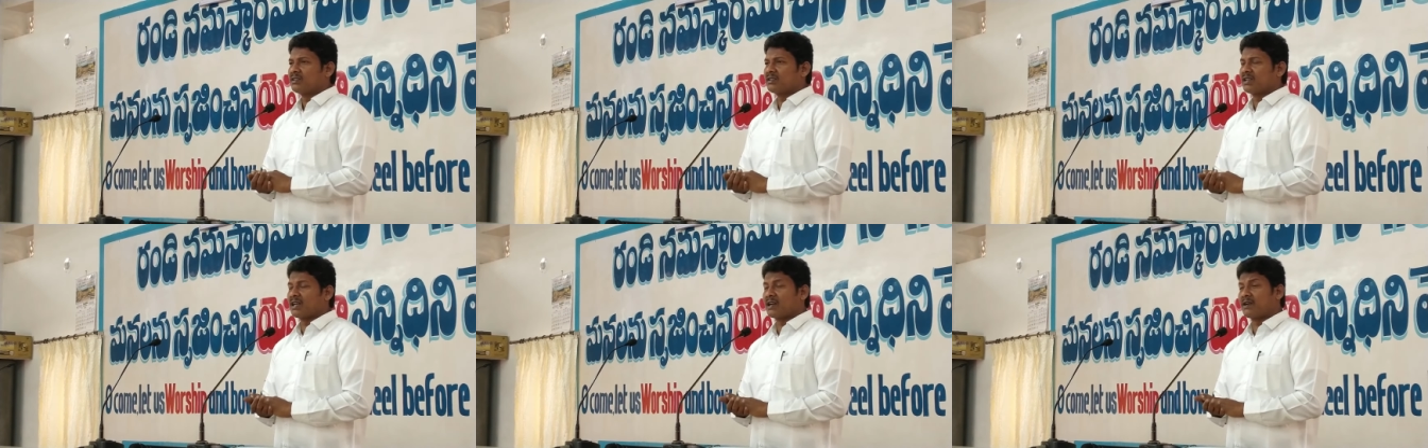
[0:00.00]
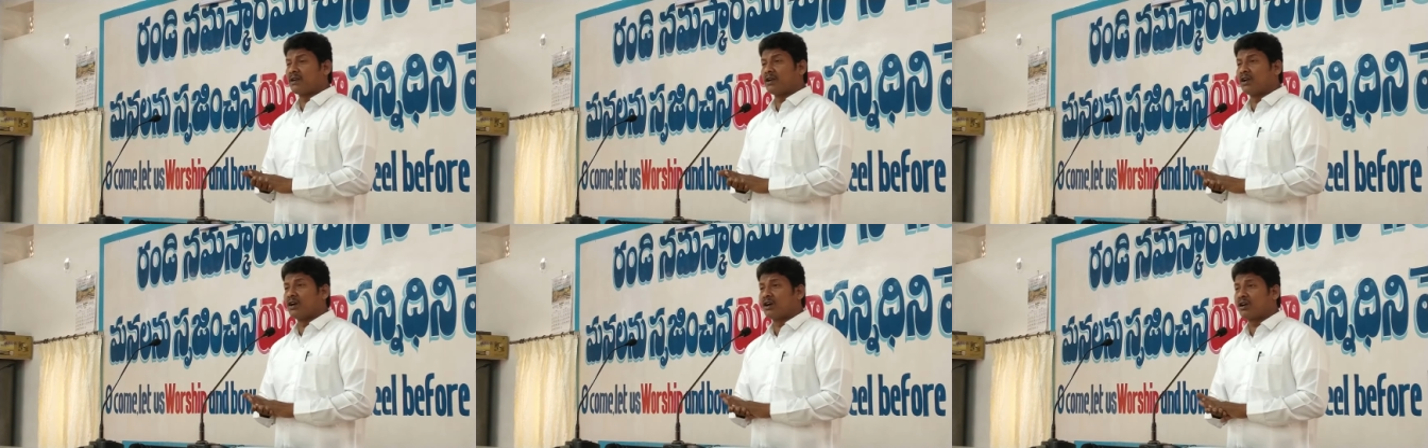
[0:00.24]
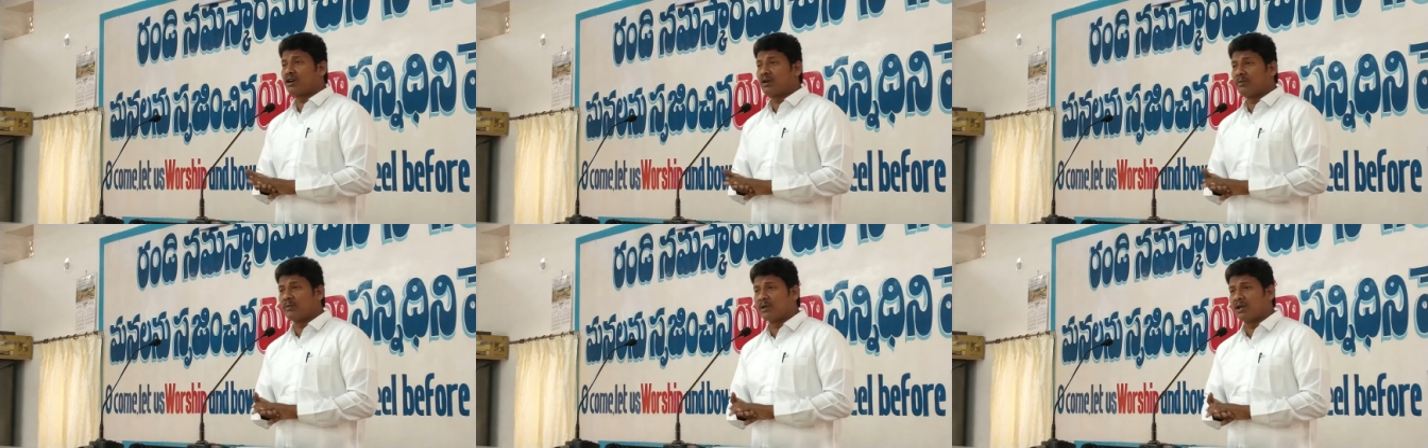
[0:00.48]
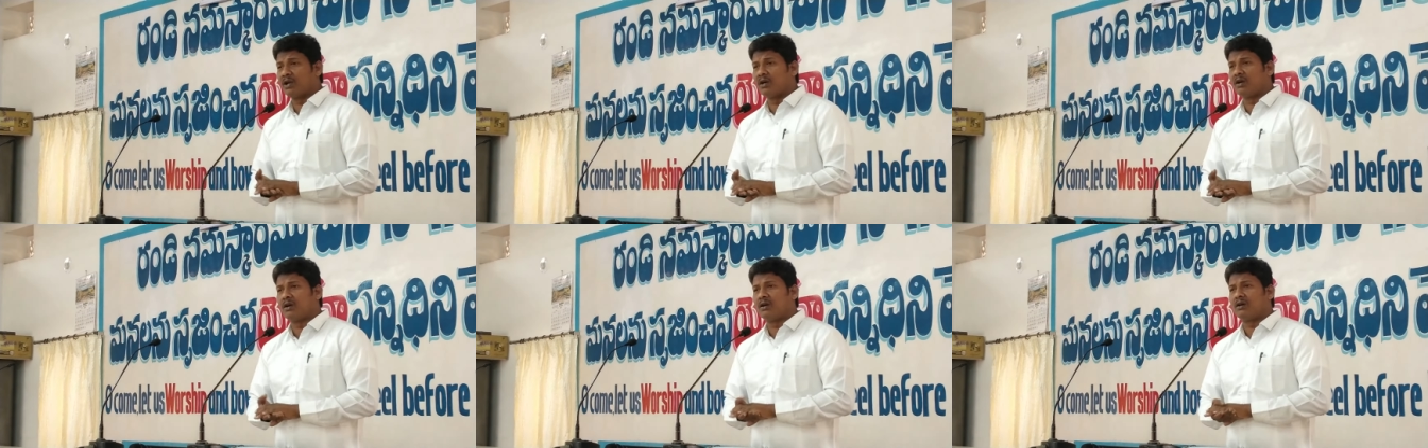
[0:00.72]

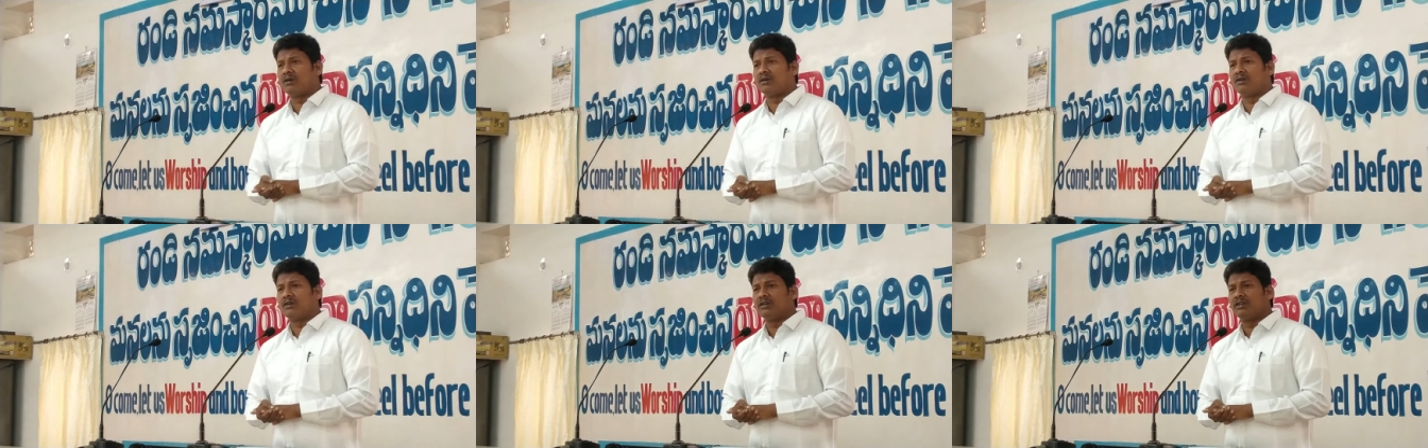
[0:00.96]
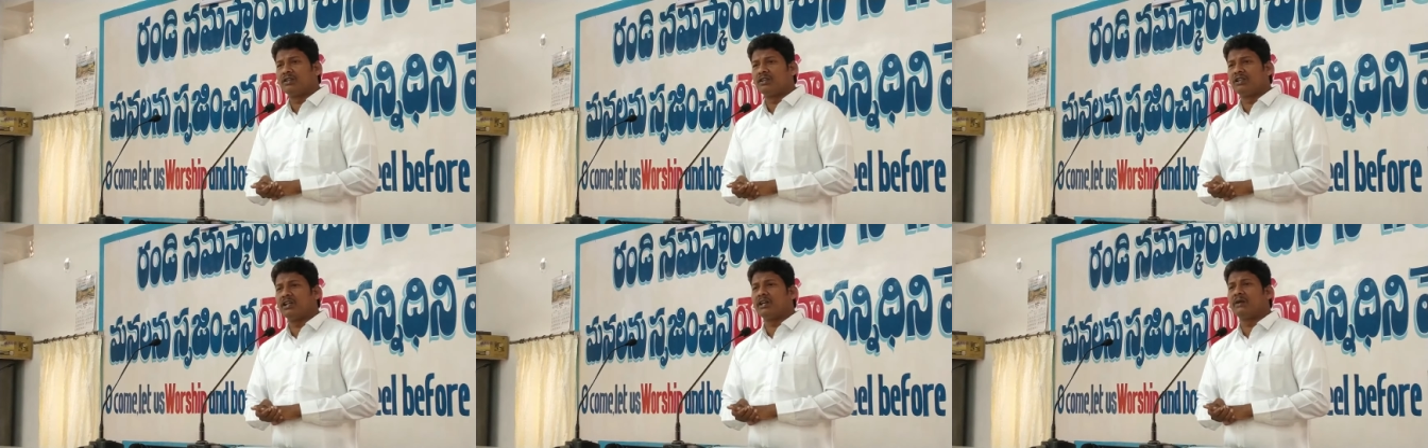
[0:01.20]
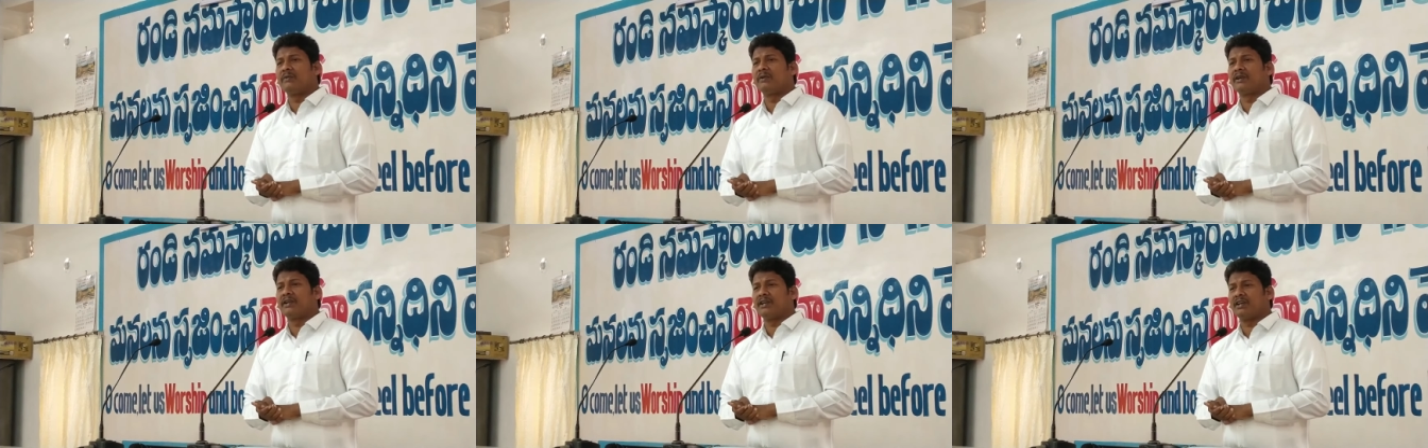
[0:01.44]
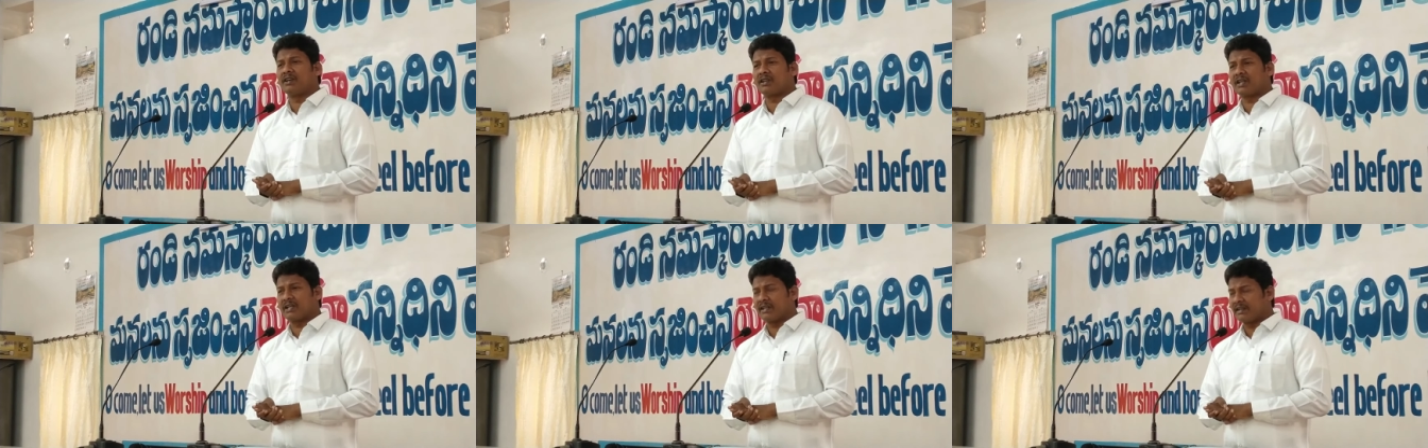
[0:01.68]
సర్వలోకములో
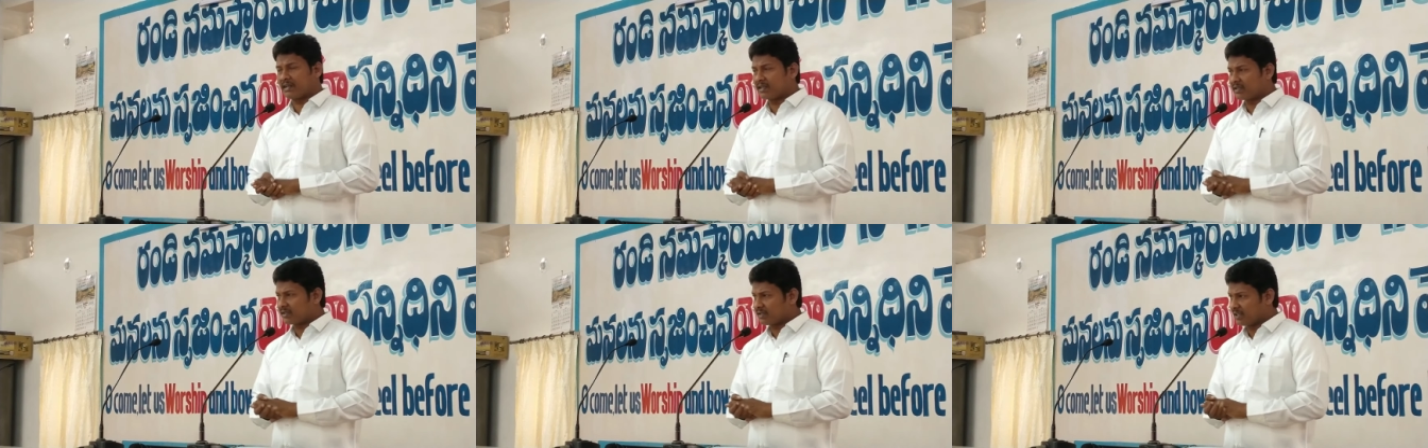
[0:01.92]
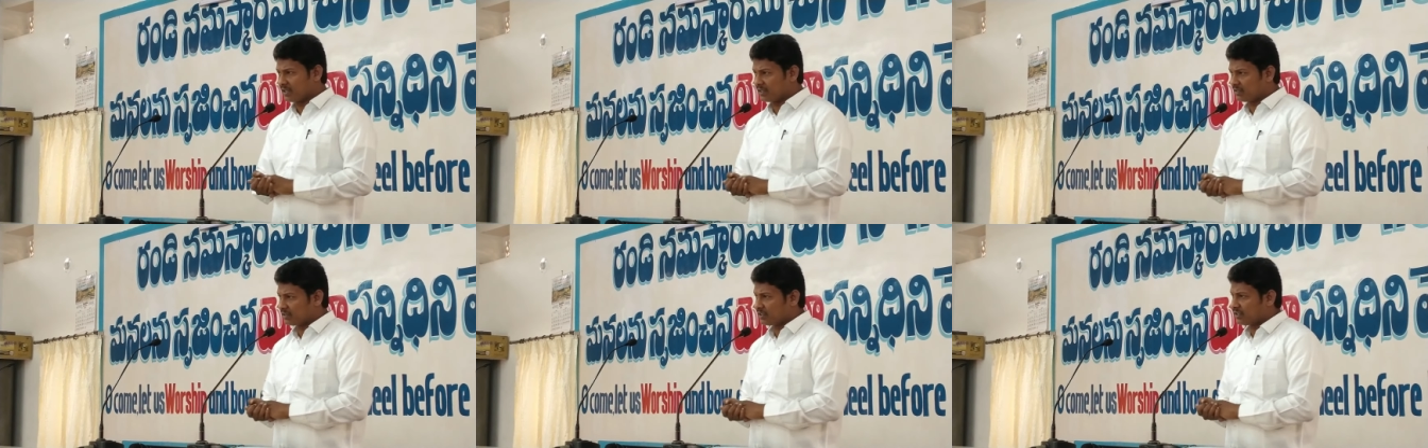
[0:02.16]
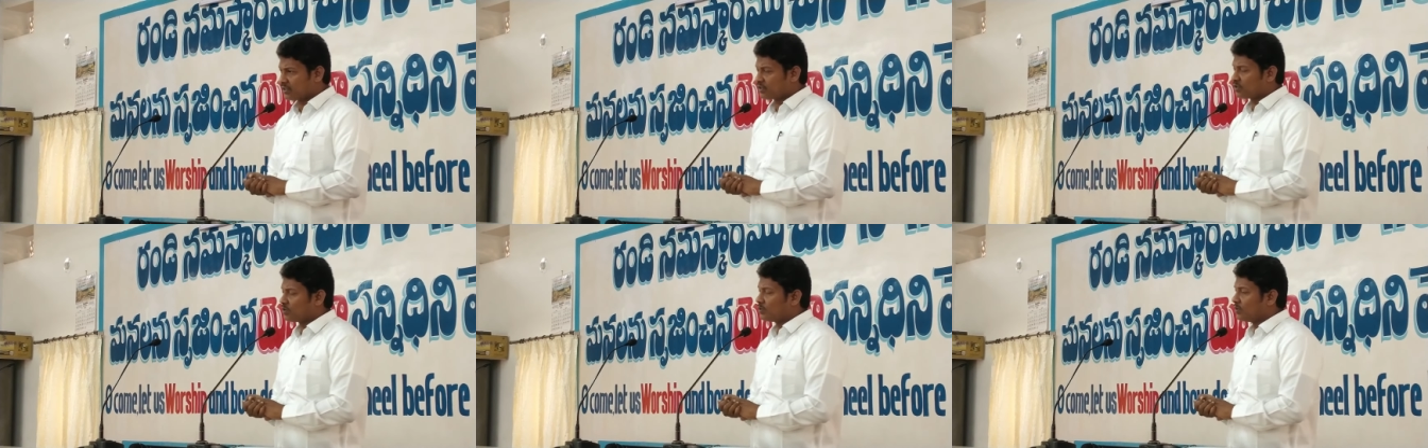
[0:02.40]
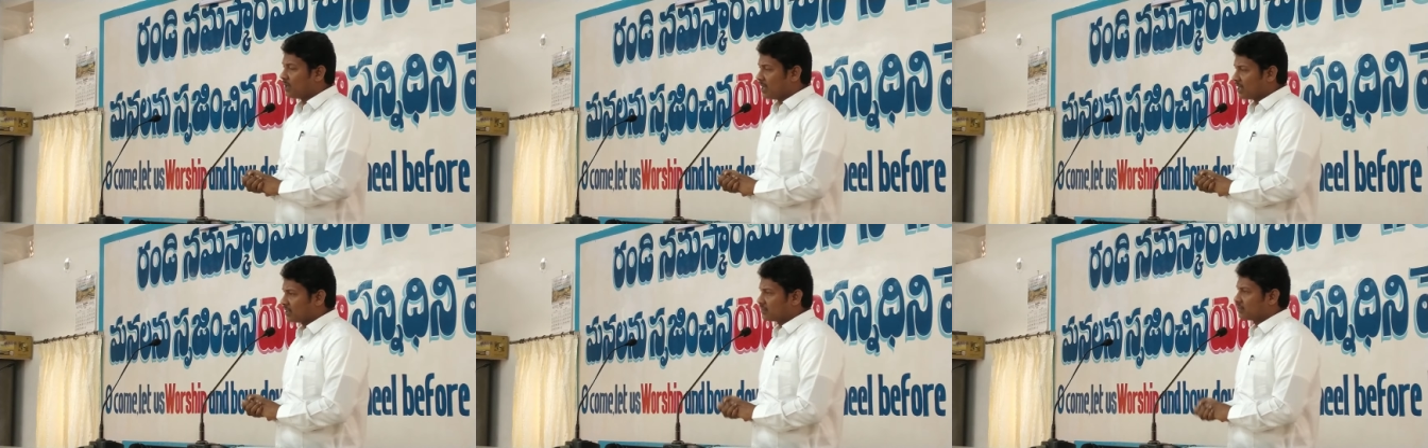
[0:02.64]
దేవుని యొక్క ఇక సత్య
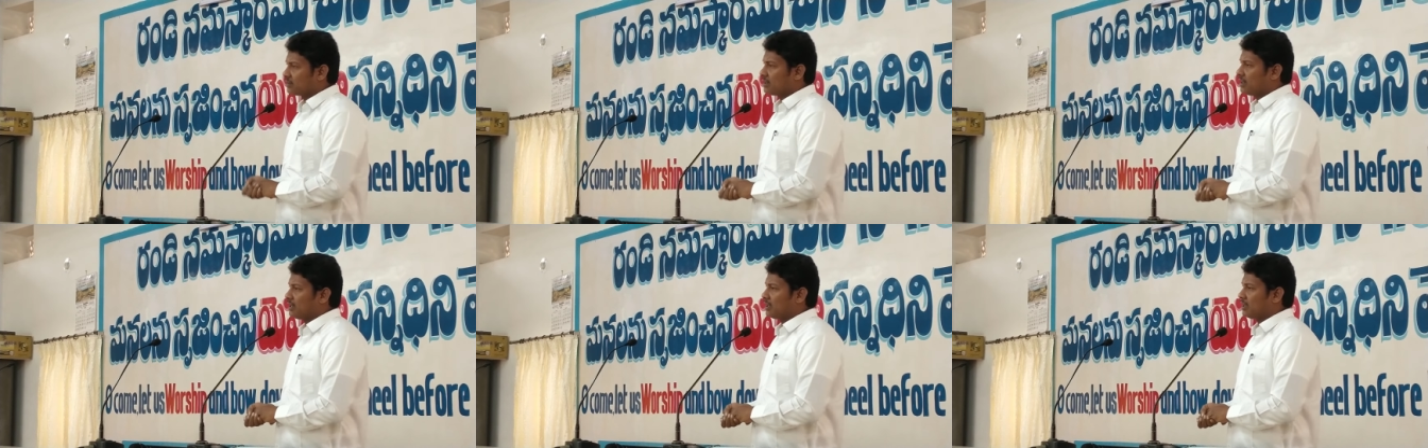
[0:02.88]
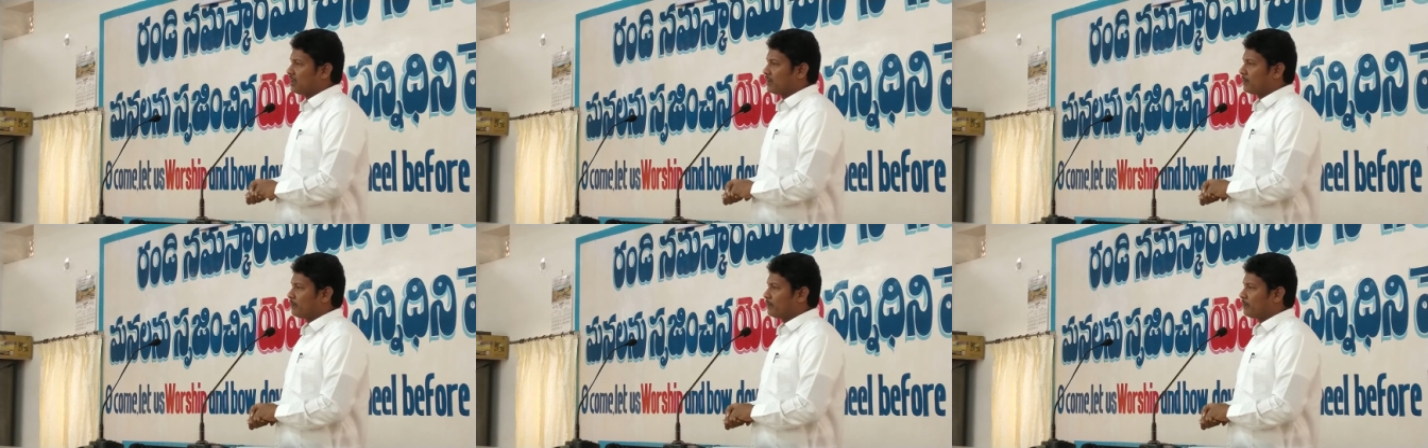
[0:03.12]
సువార్త